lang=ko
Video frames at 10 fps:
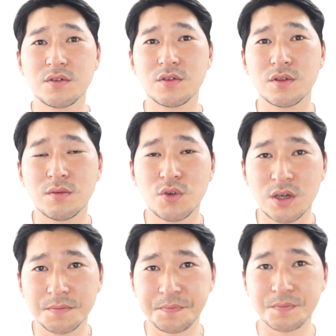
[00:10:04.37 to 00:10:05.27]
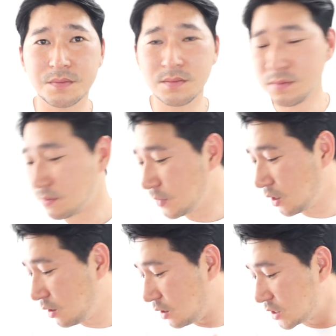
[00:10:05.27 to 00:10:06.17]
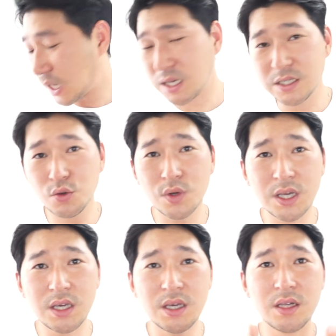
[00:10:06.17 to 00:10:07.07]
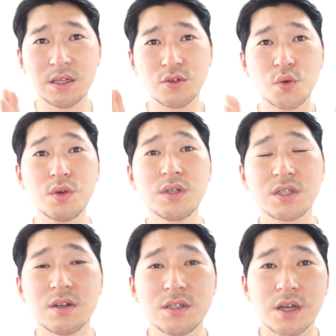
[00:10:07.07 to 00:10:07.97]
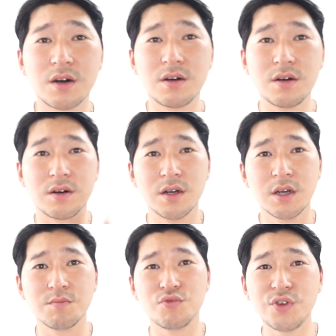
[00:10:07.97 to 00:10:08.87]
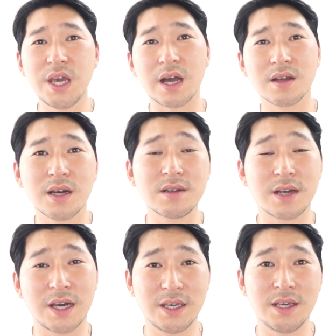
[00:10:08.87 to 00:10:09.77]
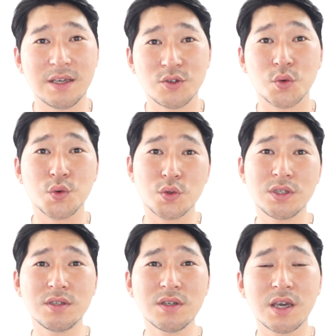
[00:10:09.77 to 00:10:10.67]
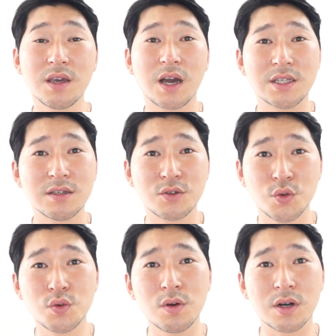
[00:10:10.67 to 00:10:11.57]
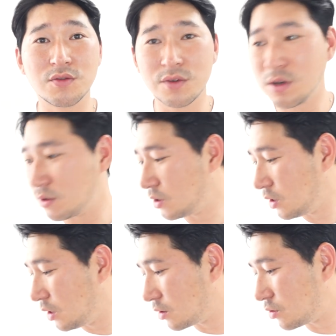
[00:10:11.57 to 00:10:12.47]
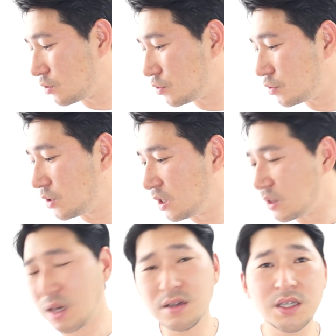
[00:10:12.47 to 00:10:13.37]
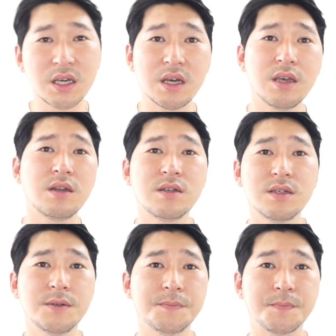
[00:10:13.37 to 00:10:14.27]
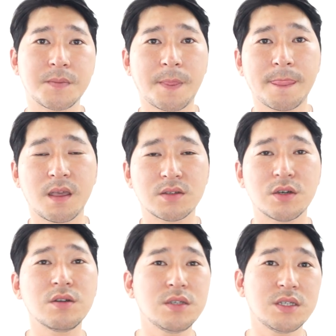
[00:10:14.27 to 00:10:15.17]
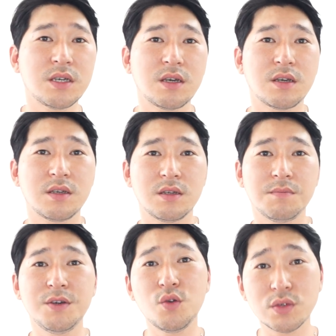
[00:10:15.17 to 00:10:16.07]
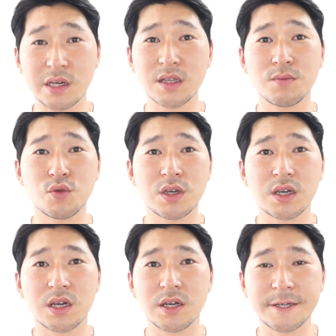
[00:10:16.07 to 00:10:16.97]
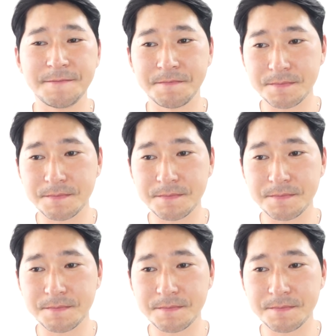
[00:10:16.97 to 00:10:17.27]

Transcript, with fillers: 그렇기 때문에 자기 손에 손을 들어서 물이 안 가는 가위 정도 쓰는 게 가장 좋을 것 같고요. 그리고 테크닉 가위는 저는 이제 미용사다 보니까